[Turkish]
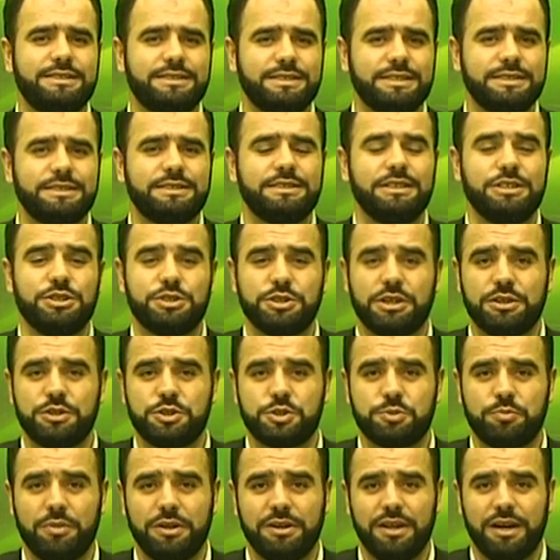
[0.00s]
sinsi
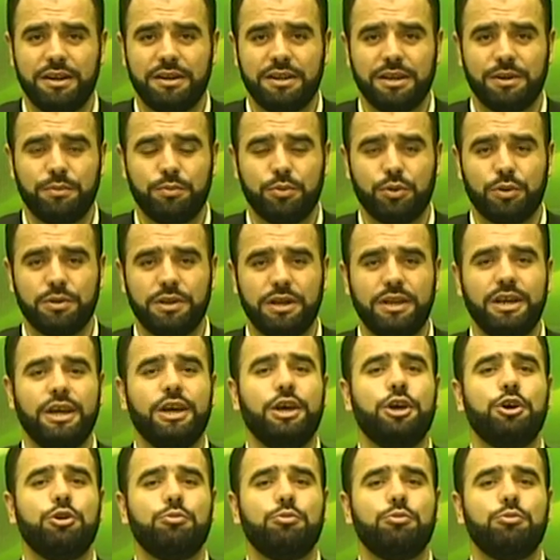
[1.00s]
çalışıyorlar çalışmalar yapıyorlar.